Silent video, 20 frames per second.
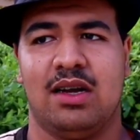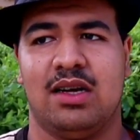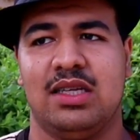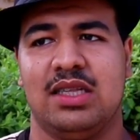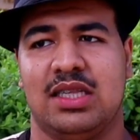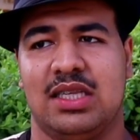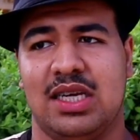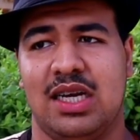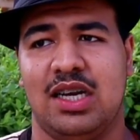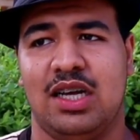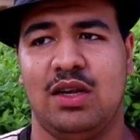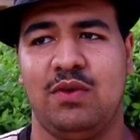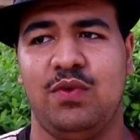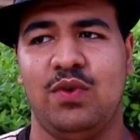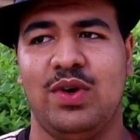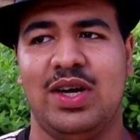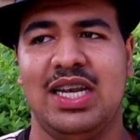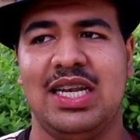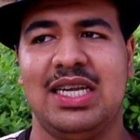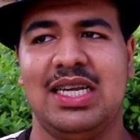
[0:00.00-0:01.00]
كنت
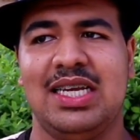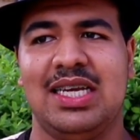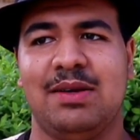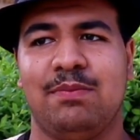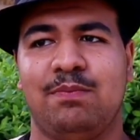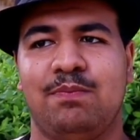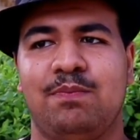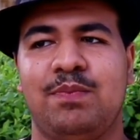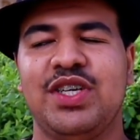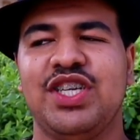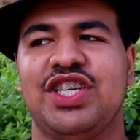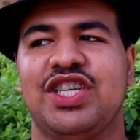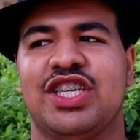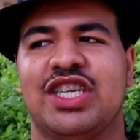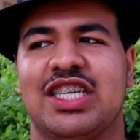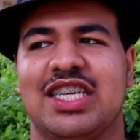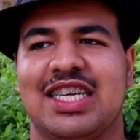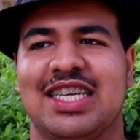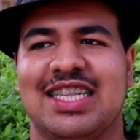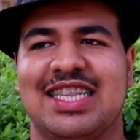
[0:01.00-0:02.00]
كنعرفو قال لي
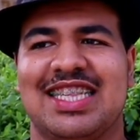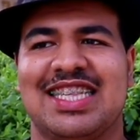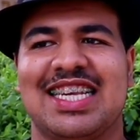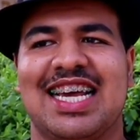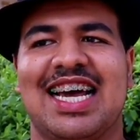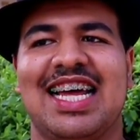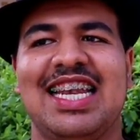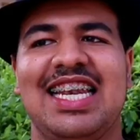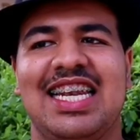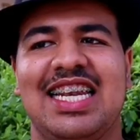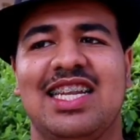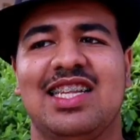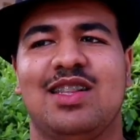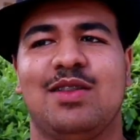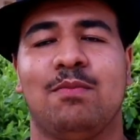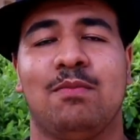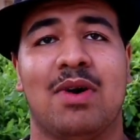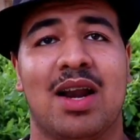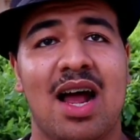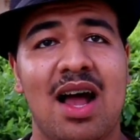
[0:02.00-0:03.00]
باش
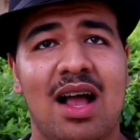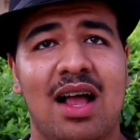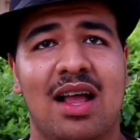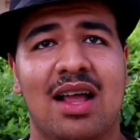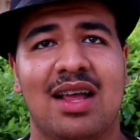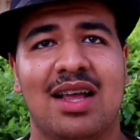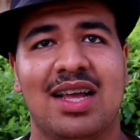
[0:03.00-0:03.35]
تقلد مرا